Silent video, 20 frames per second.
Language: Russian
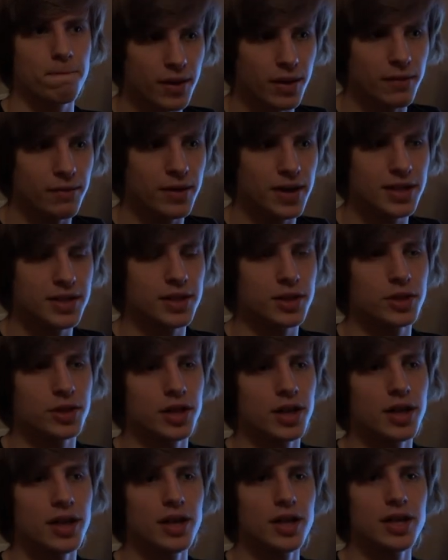в этих
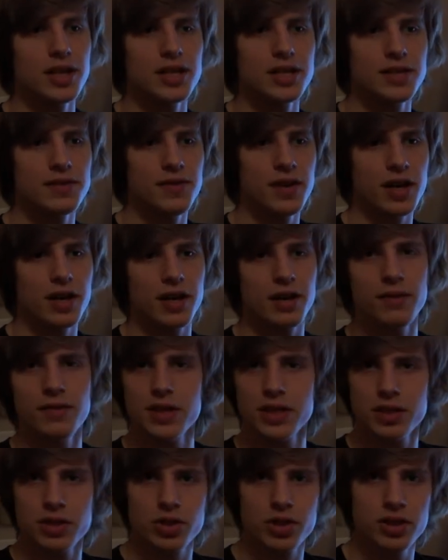же сферах и в
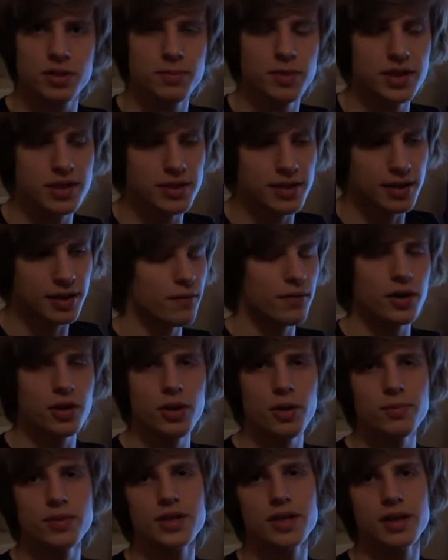этих же смыслах.
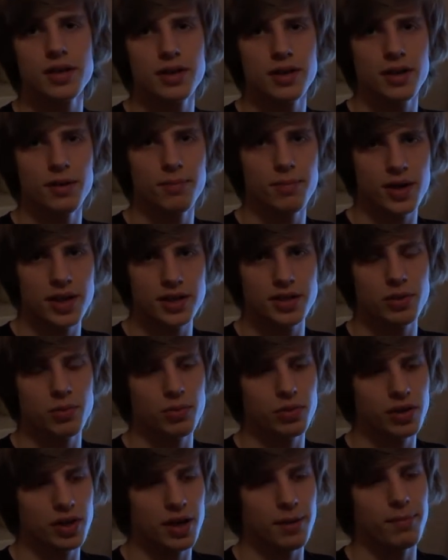Вернемся к
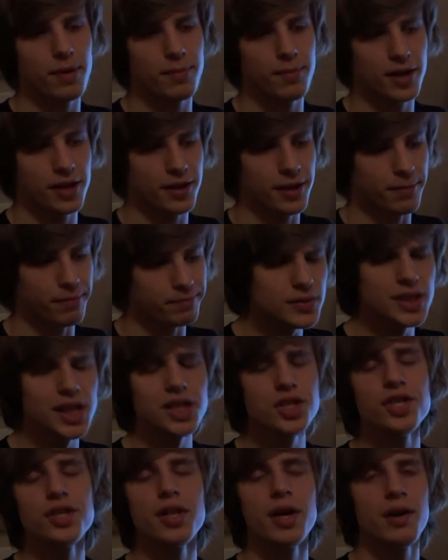празднику Дня Победы. Я
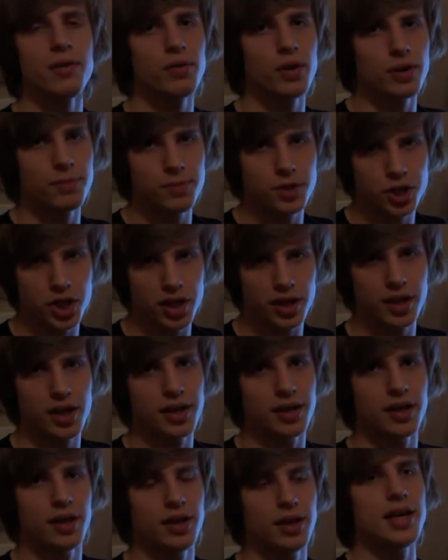считаю, его отмечать
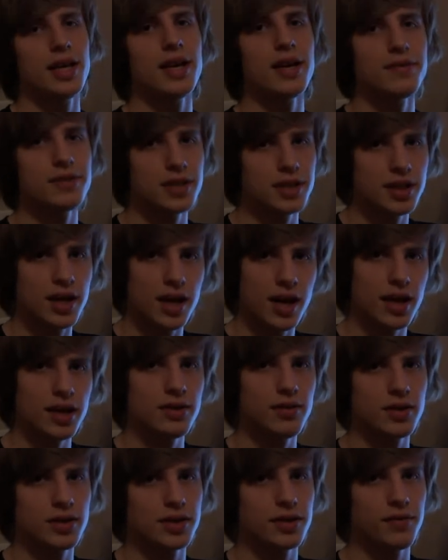надо. Я всегда
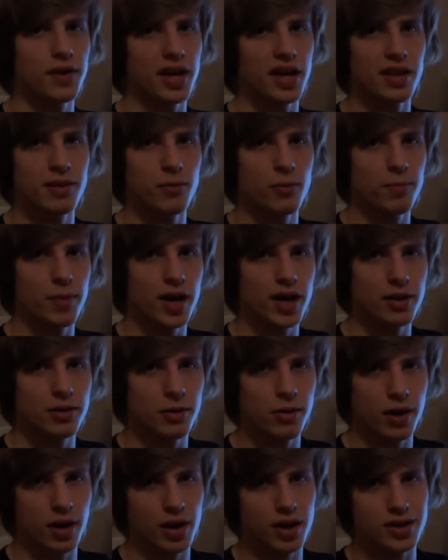радовался военному
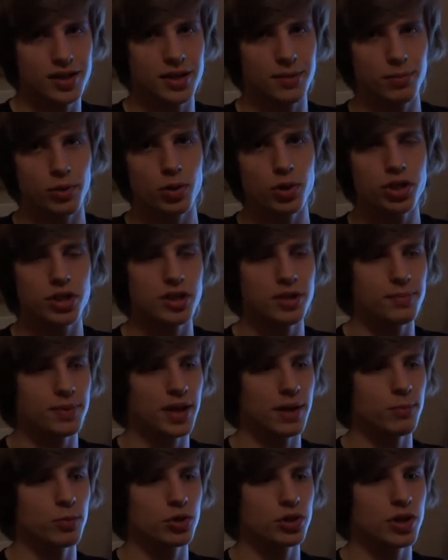параду на Красной площади,
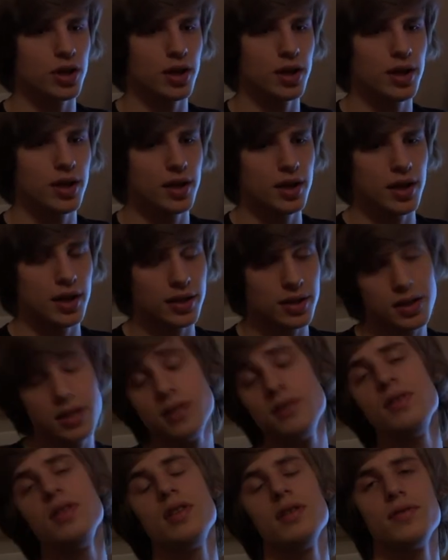потому что это
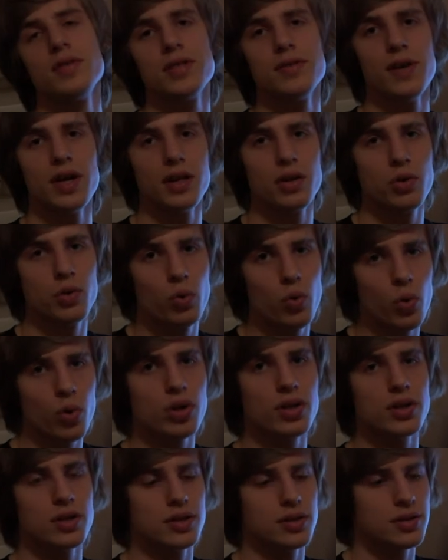действительно вызывает
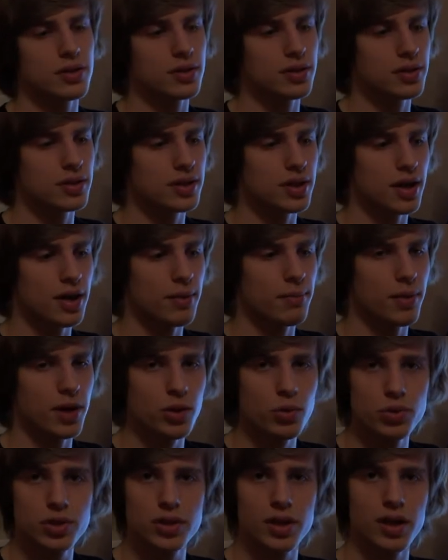гордость за
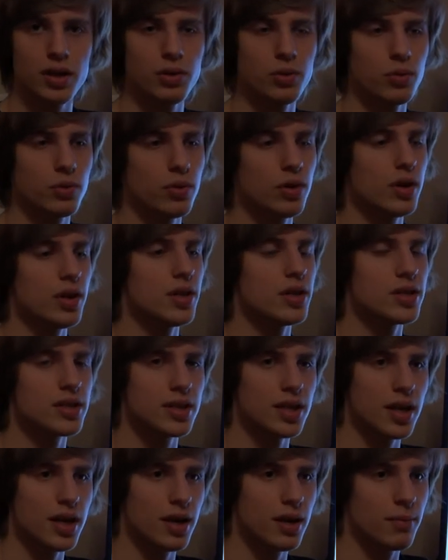мою страну,
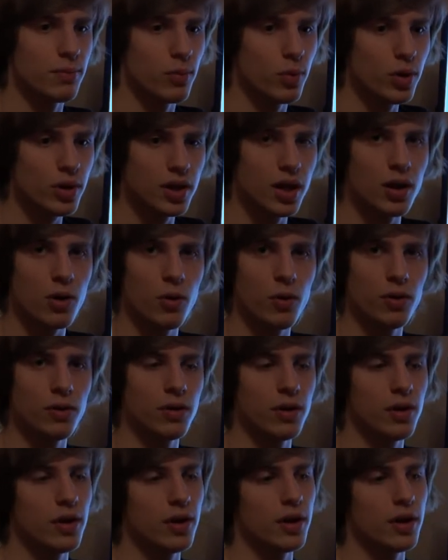за мой народ,